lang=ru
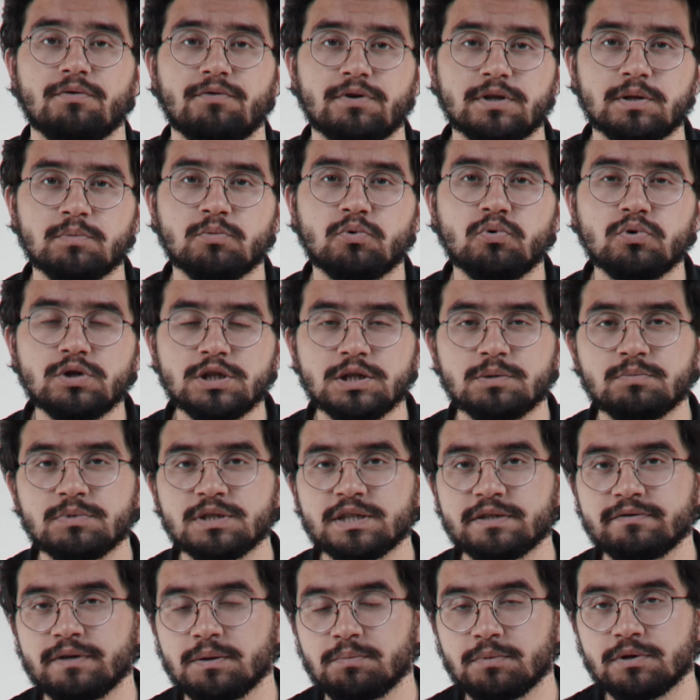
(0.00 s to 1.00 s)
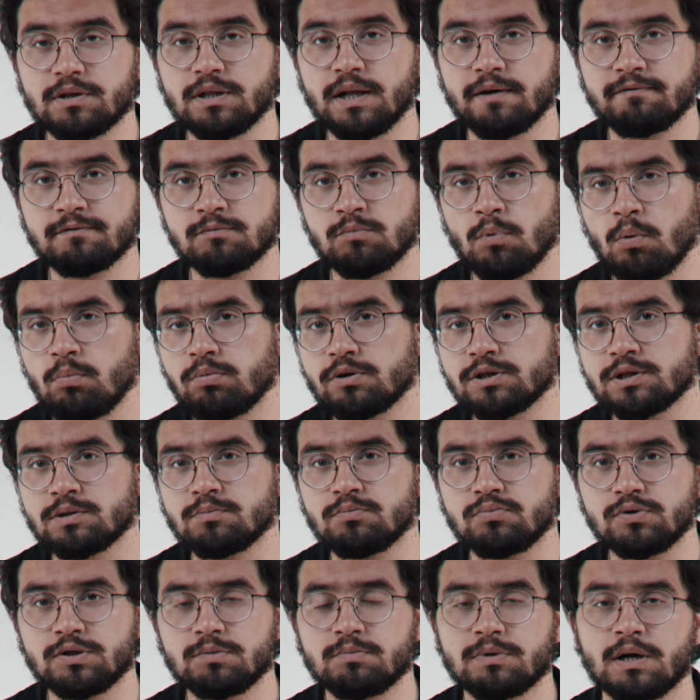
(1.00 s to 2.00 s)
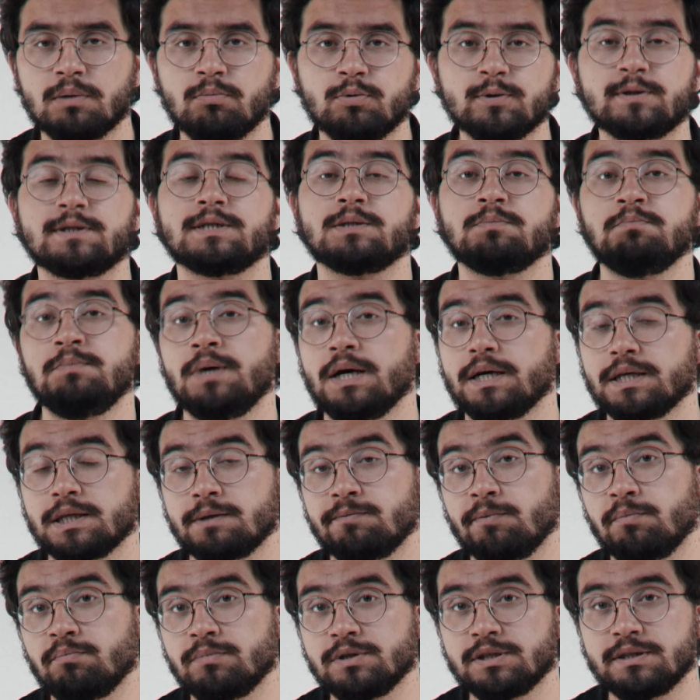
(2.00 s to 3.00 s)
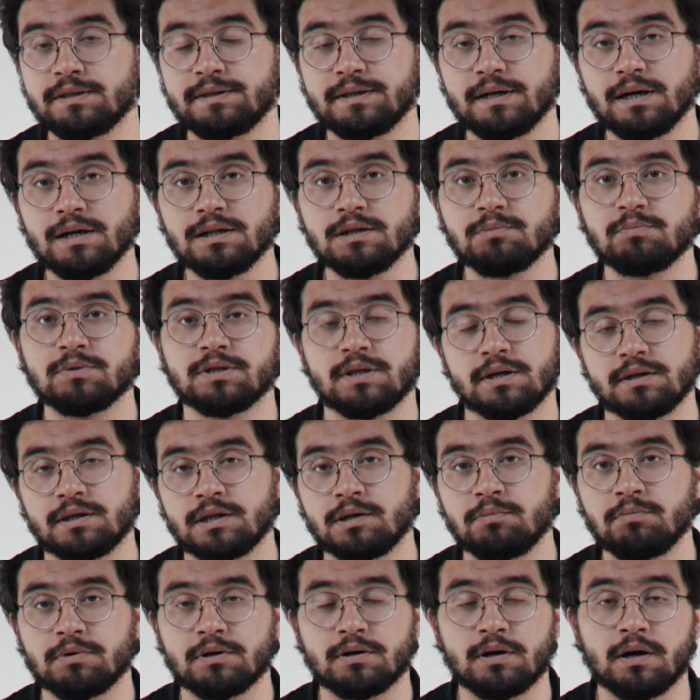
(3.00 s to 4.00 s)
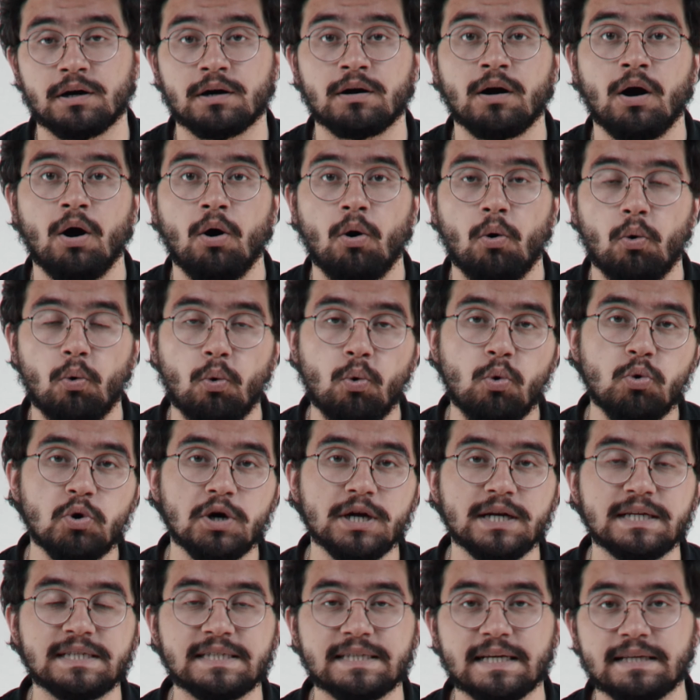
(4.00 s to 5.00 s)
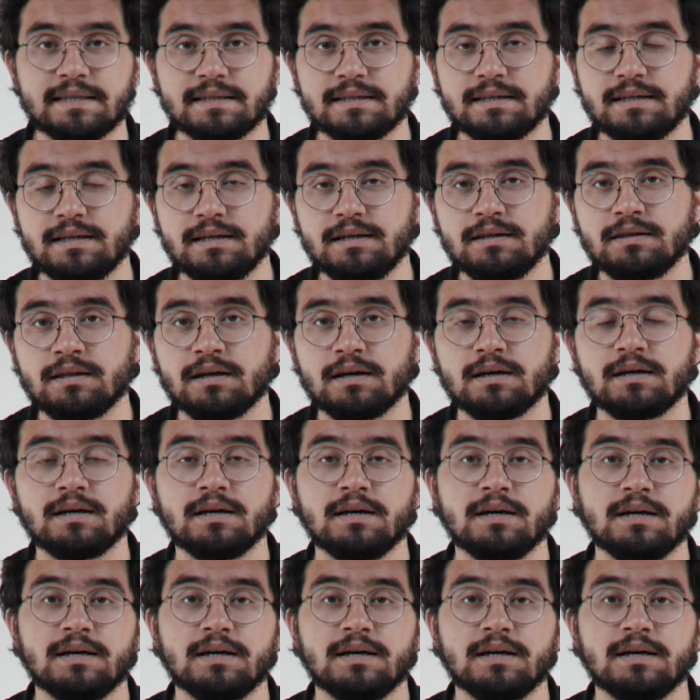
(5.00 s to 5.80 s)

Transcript: В этом курсе мы с вами главным образом будем работать с мягкими материалами, такими как уголь, сангина,